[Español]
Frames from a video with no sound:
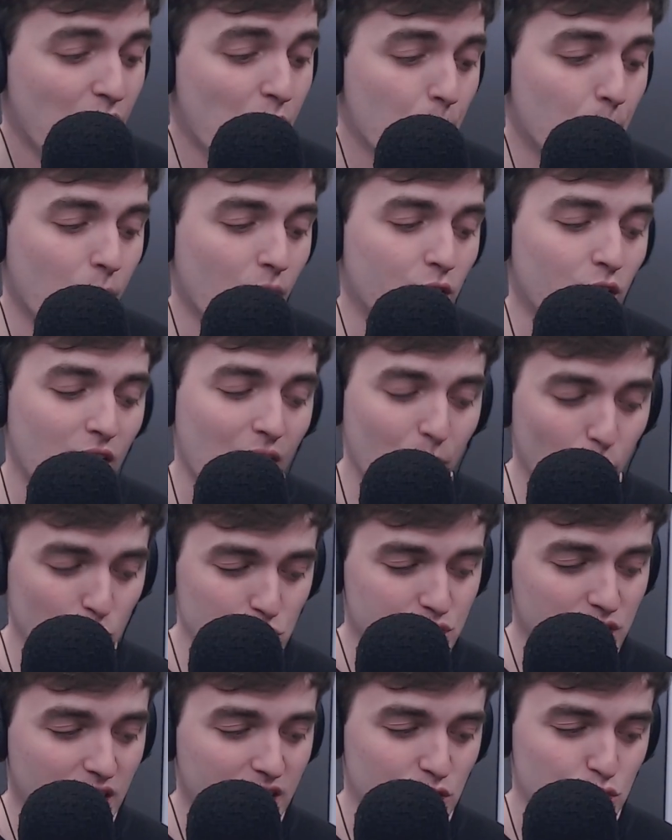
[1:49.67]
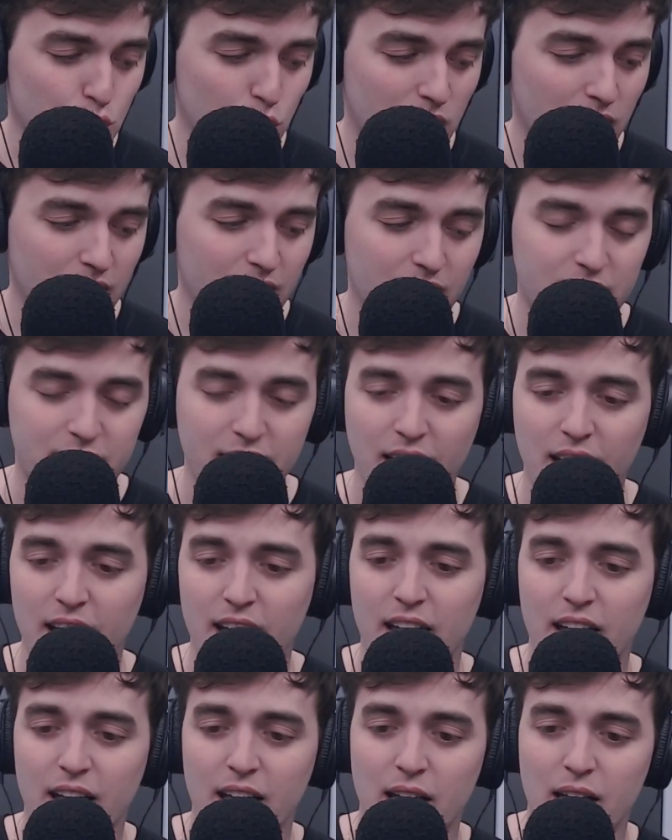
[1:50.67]
Bueno, las voces que suenan en
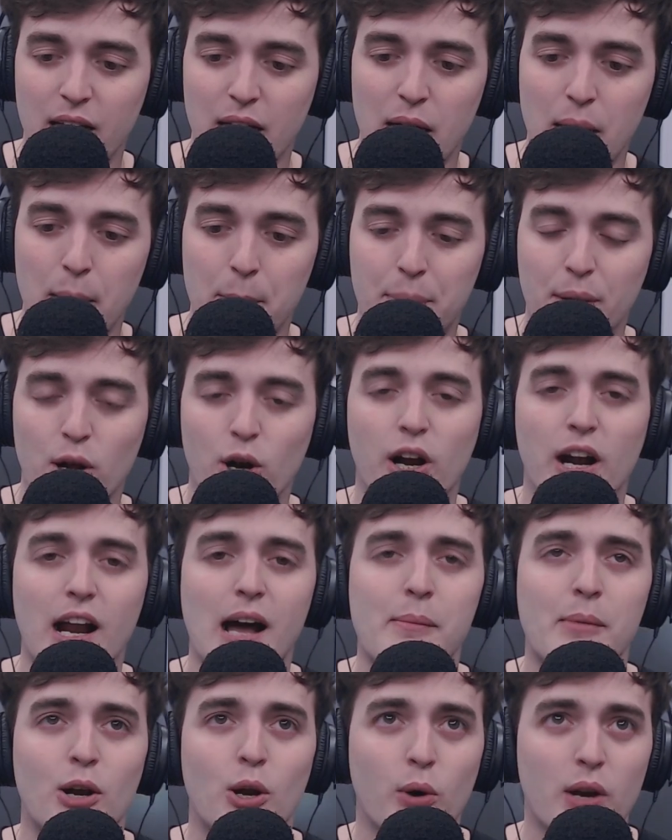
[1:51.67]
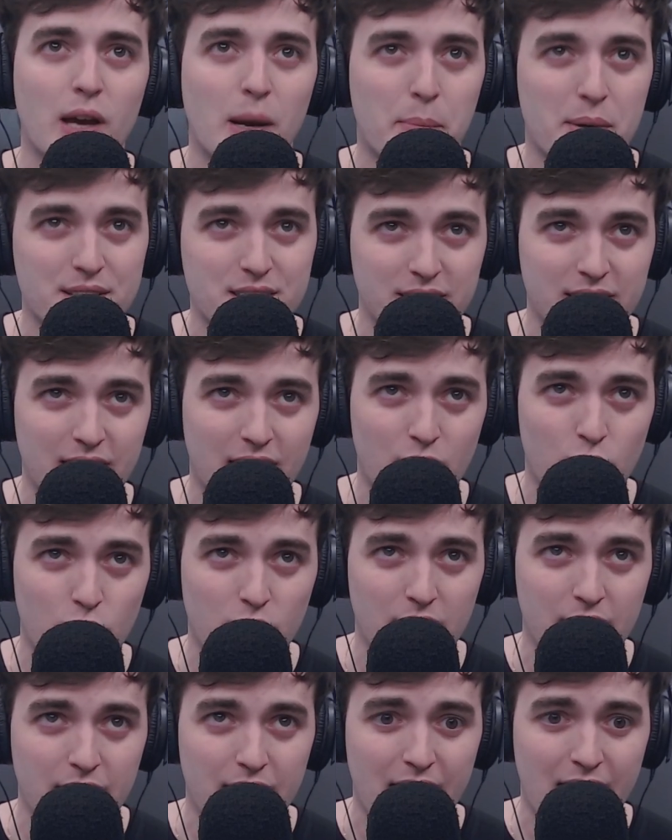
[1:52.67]
este programa lo voy a presentar hoy
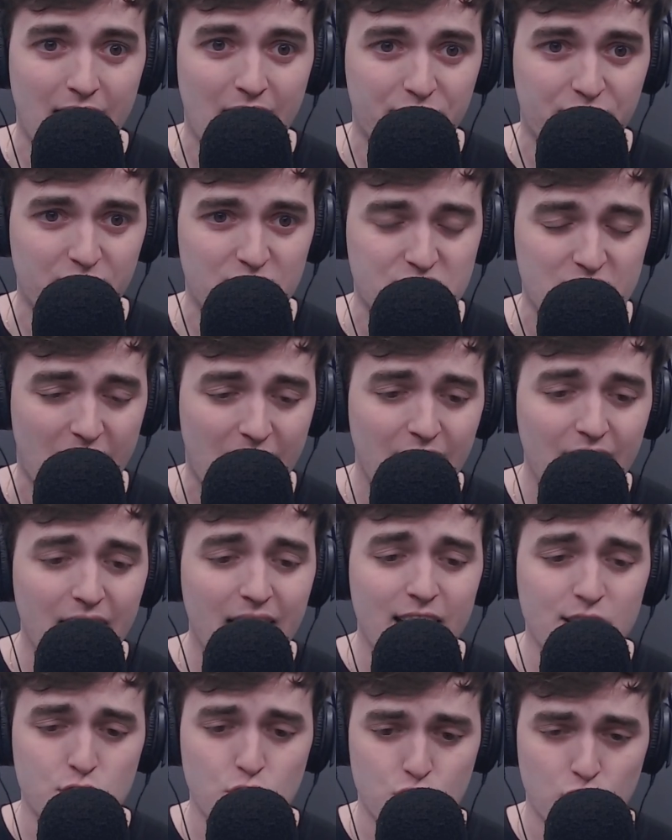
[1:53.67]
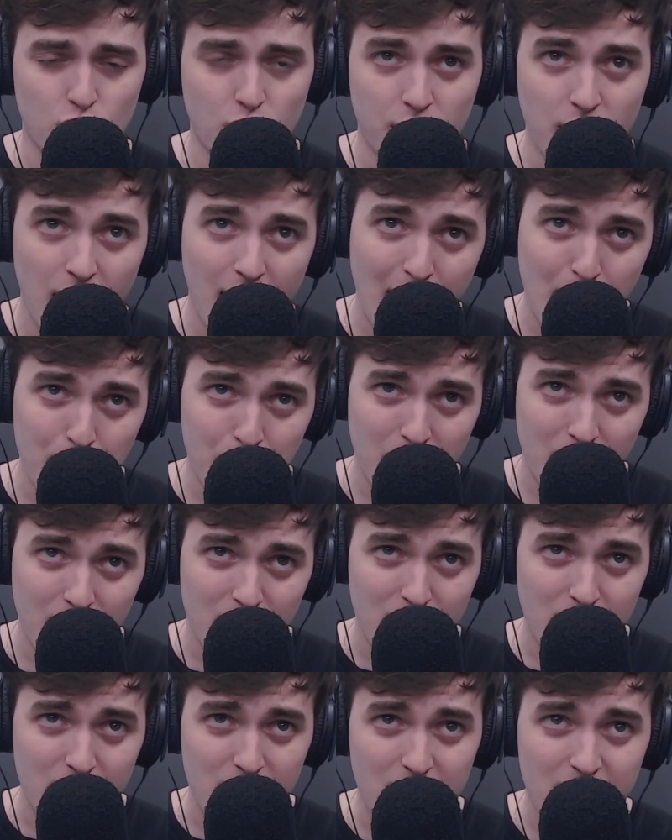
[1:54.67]
el día de la fecha. Ellos son a
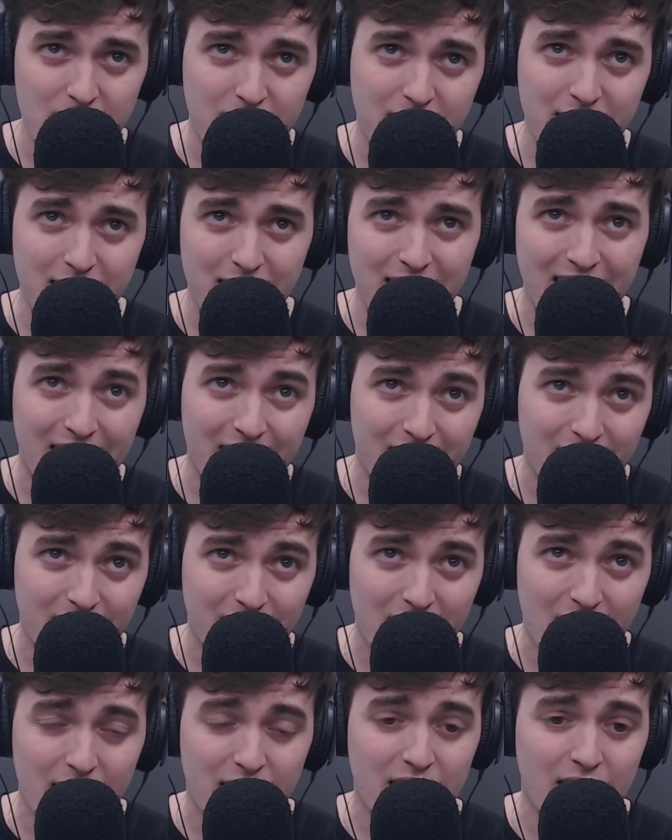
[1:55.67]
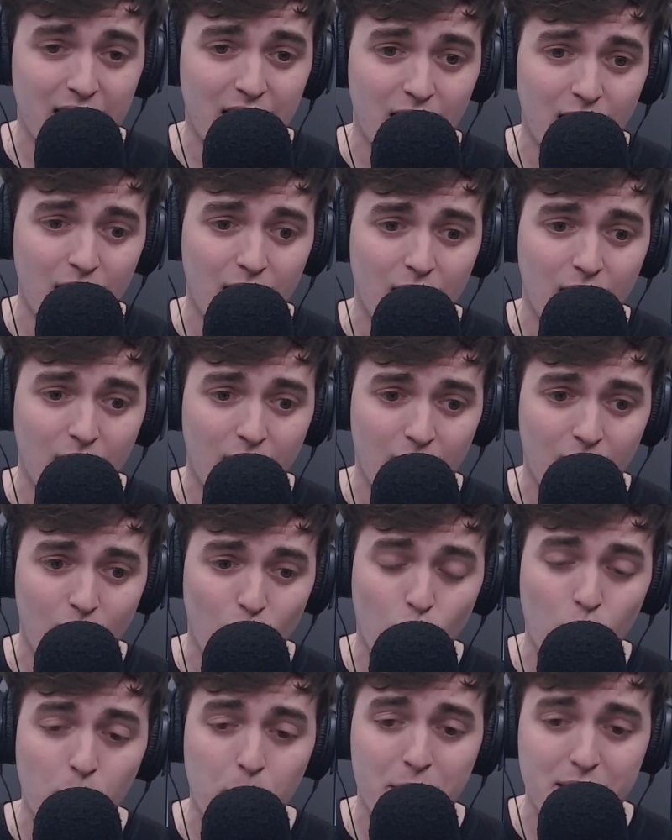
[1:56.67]
mi izquierda, el
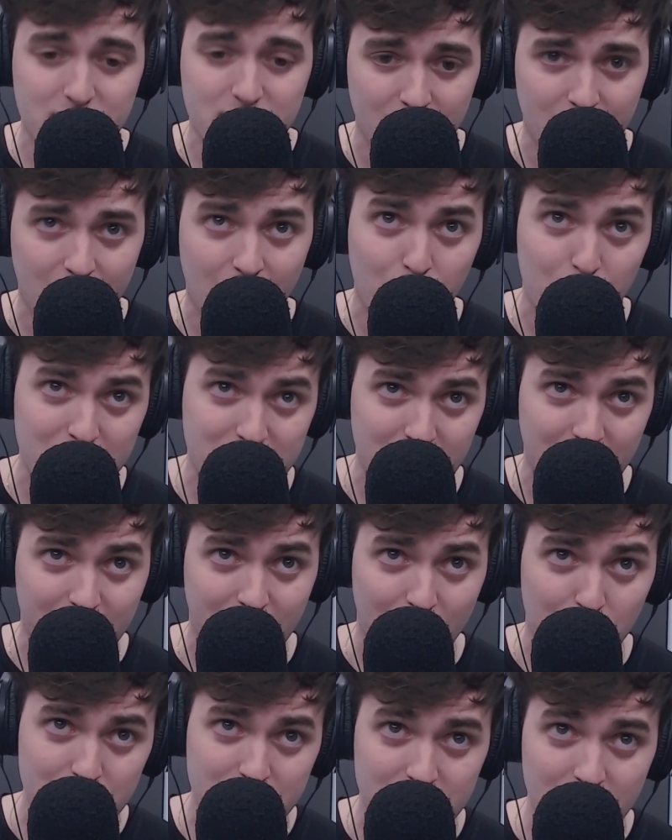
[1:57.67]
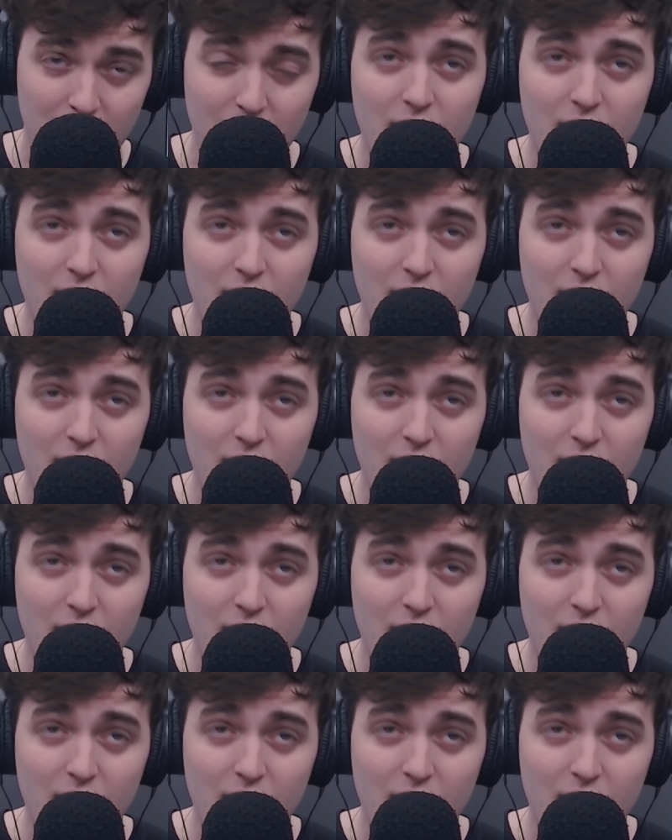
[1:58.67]
hombre sin cabeza tal vez.